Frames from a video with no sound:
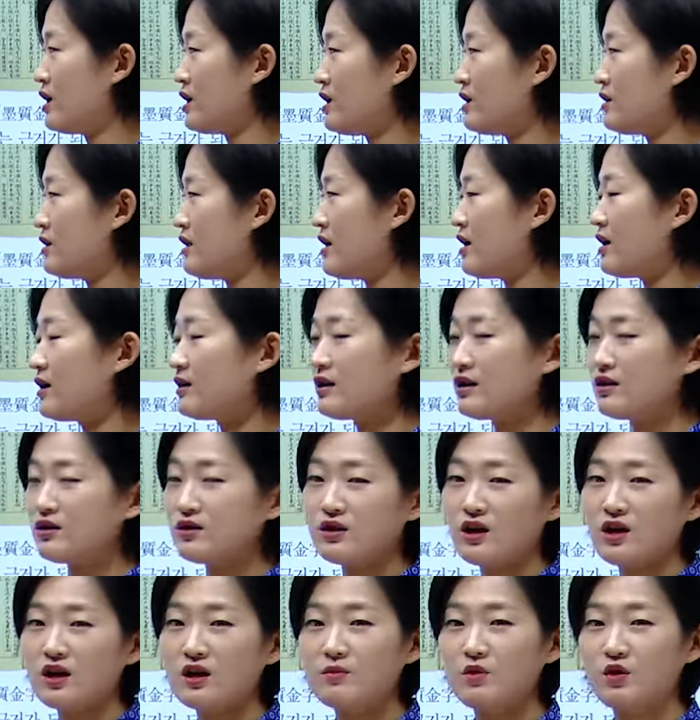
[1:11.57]
이 내야 되는
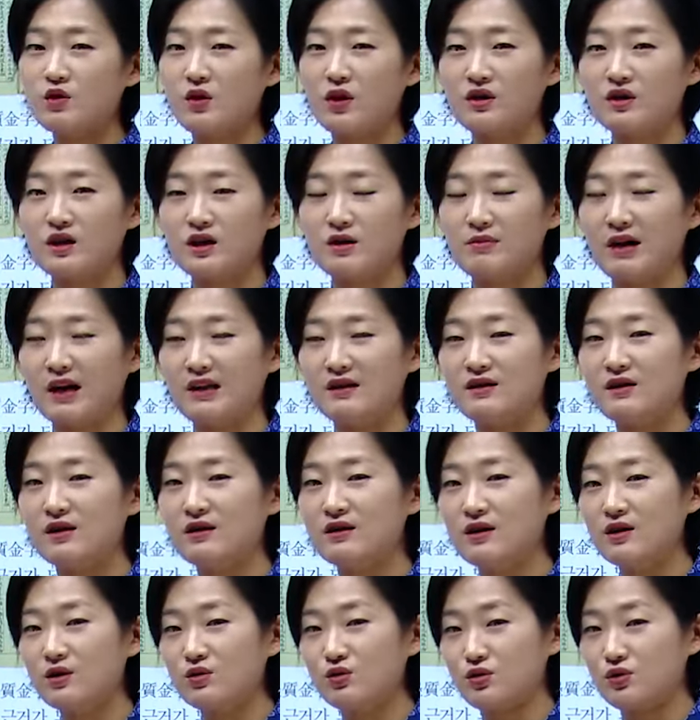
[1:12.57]
세금이 굉장히
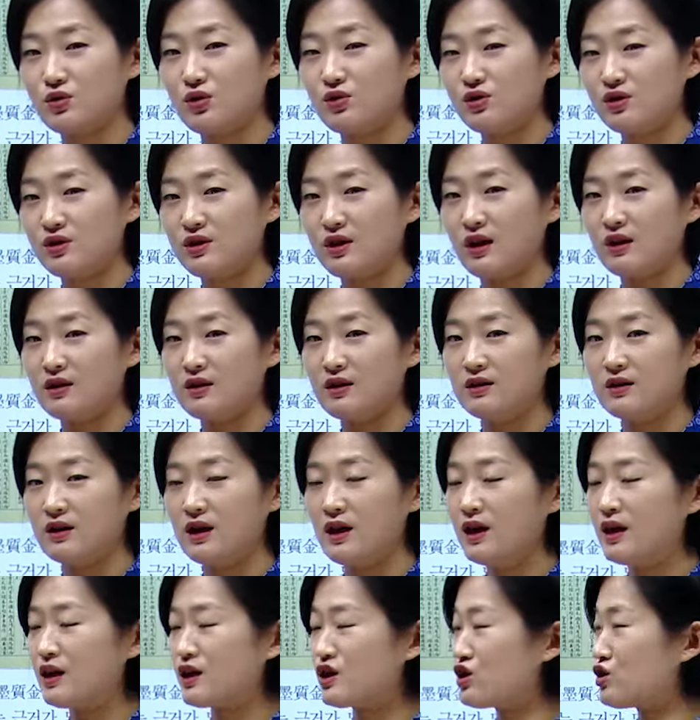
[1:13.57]
많잖아요. 조선시대에는.
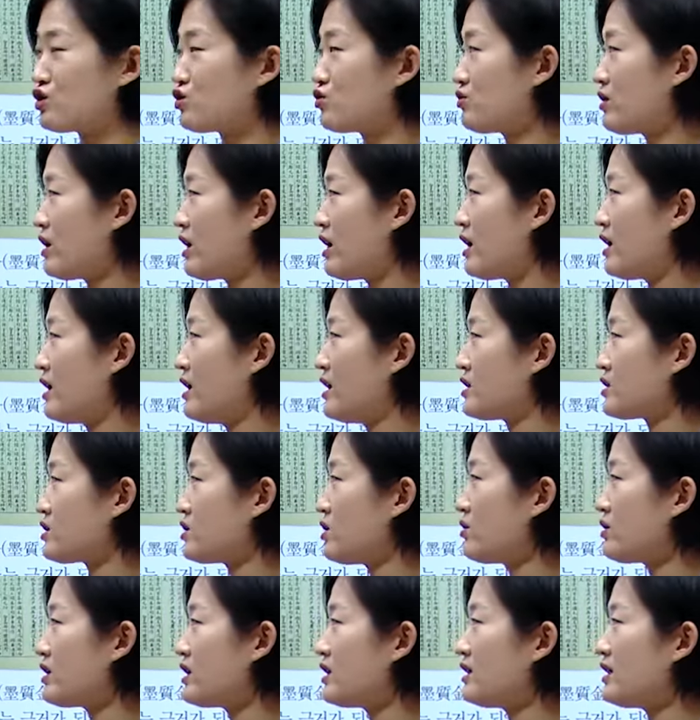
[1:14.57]
그중에
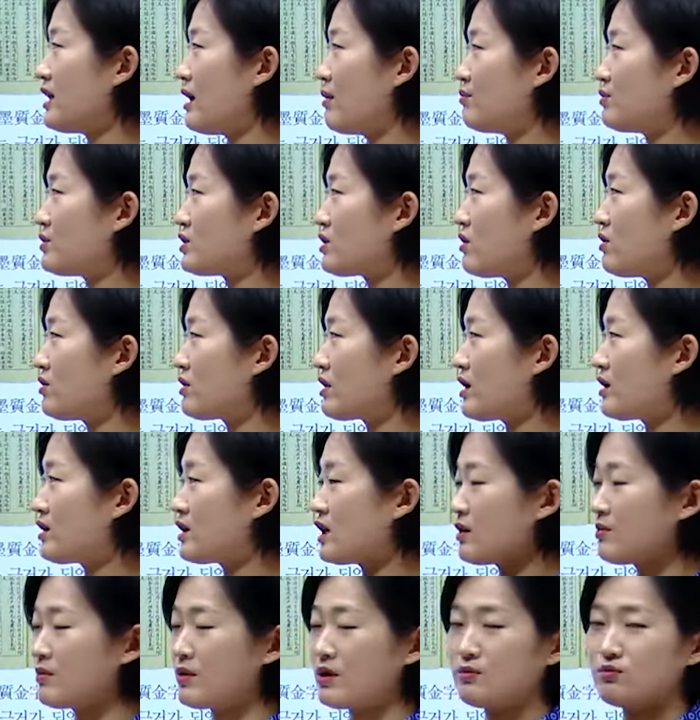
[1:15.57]
성인
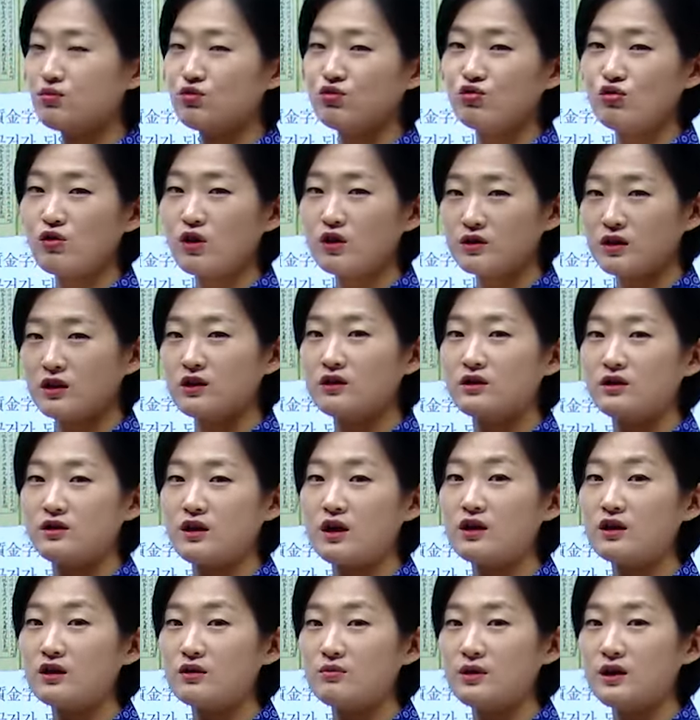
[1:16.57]
남성에게만 부과되는
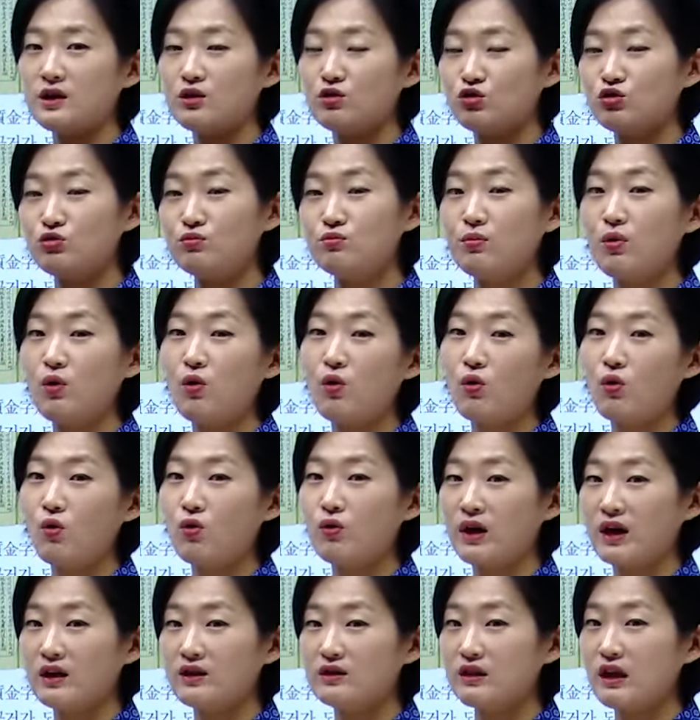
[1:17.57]
세금이
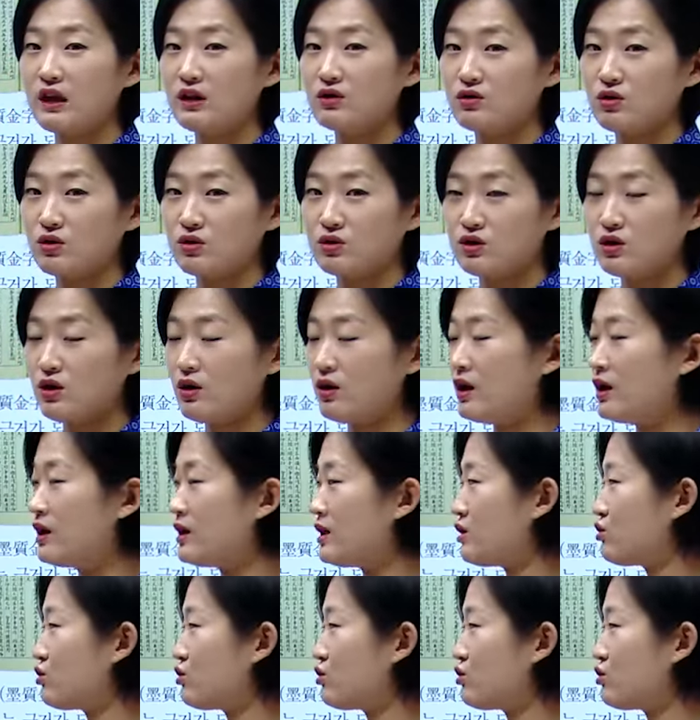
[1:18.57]
군포라는 게 있었죠.